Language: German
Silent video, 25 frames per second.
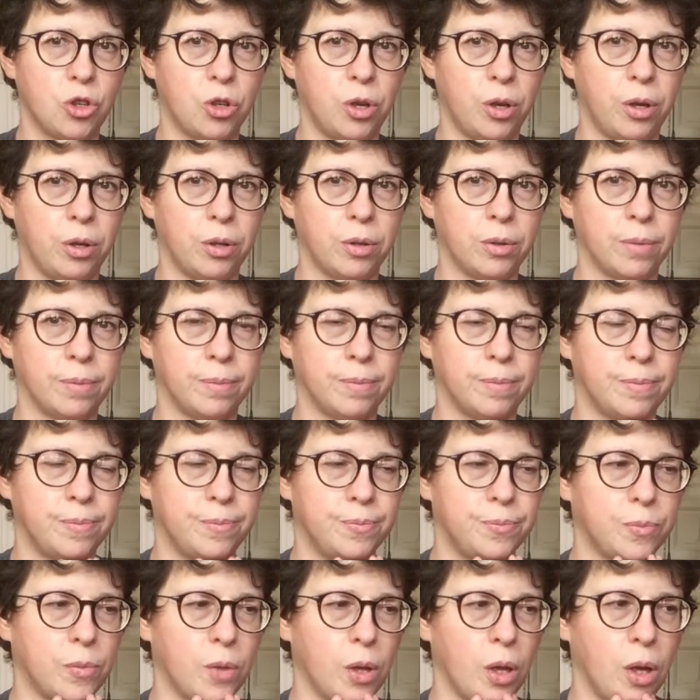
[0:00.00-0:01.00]
schlecht.
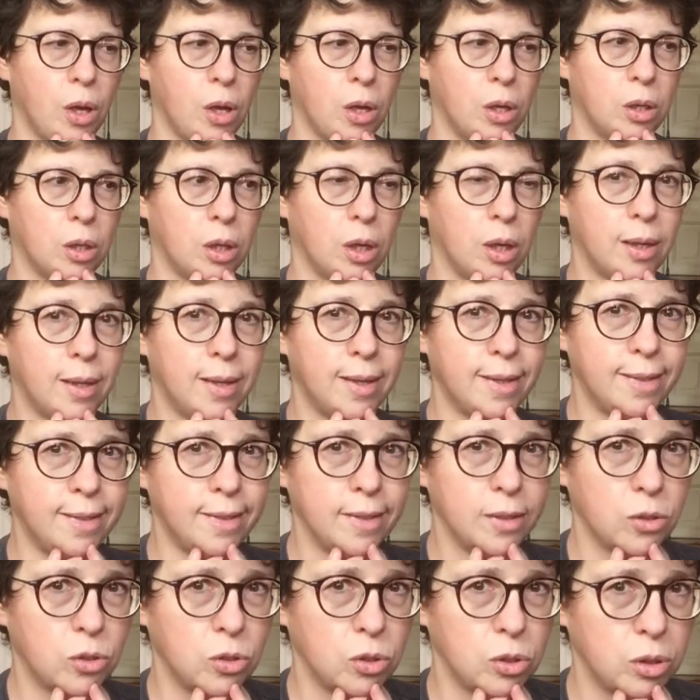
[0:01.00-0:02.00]
Nach
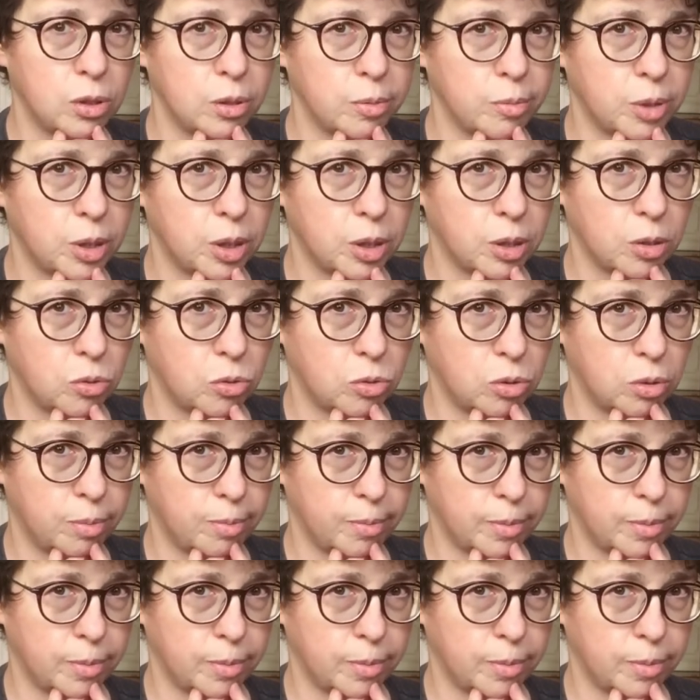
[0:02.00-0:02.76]
hinten könnte man auch